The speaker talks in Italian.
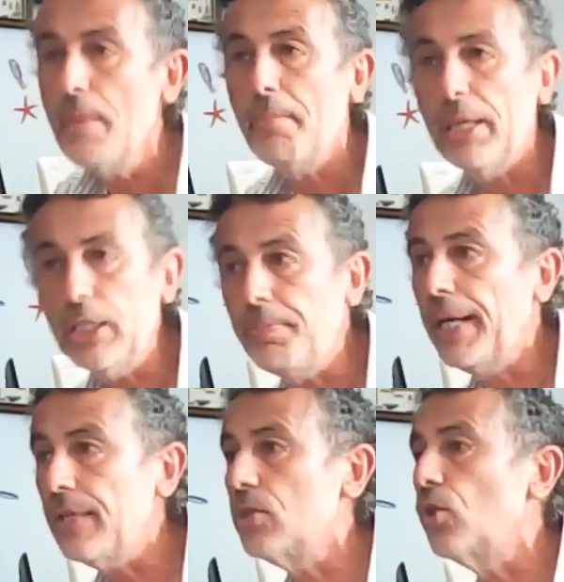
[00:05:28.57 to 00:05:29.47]
ma di
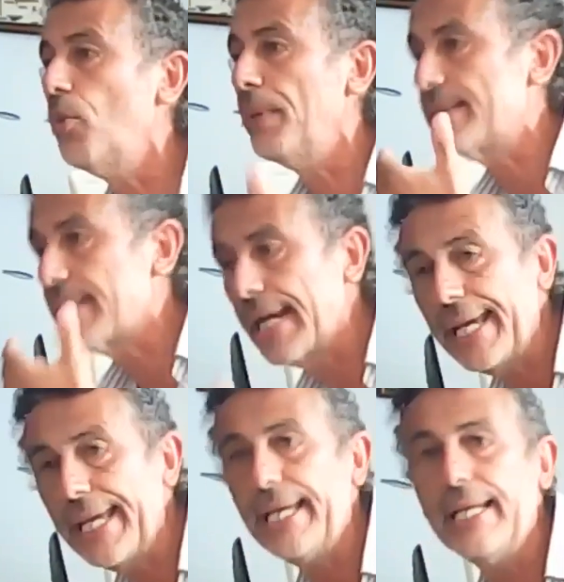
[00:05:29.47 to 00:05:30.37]
paesi come
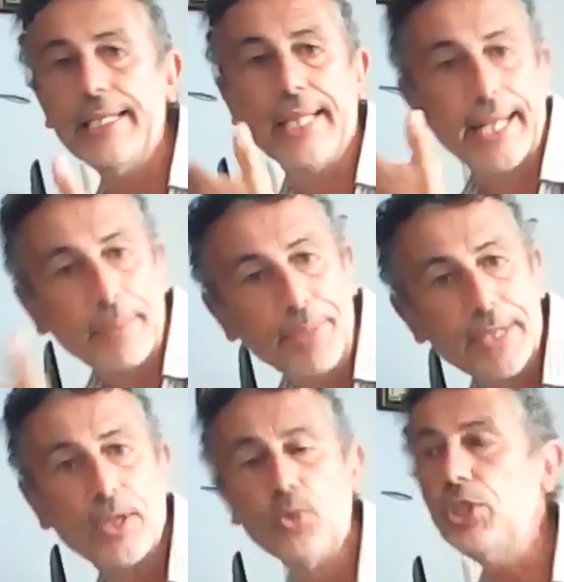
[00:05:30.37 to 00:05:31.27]
Israele, dell'Arabia
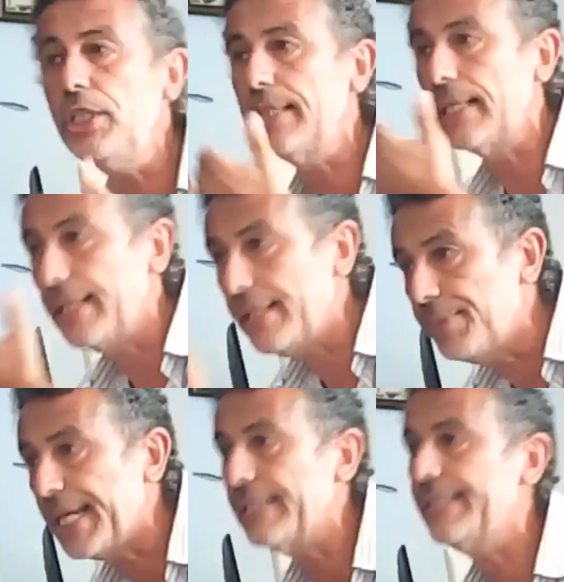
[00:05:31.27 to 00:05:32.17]
Saudita, degli
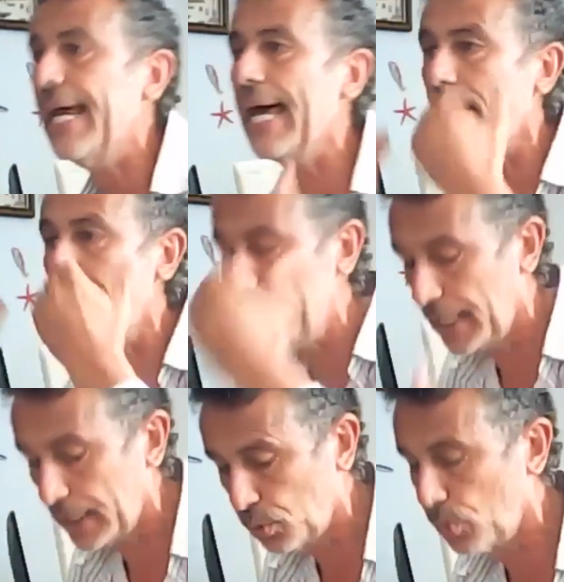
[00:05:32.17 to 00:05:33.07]
Emirati Arabi,
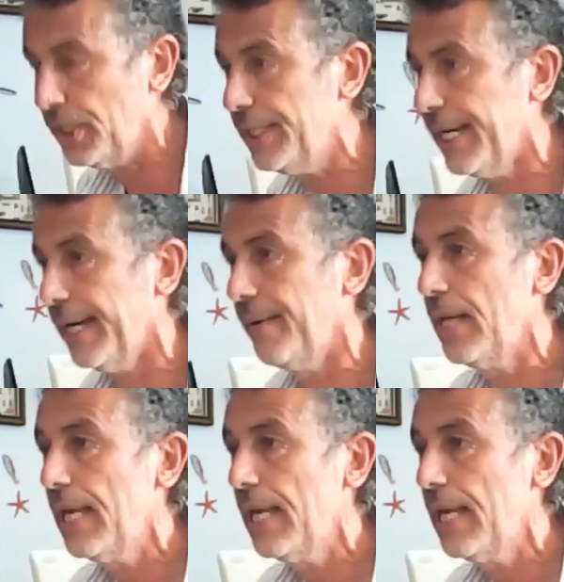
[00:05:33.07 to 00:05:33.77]
della Turchia.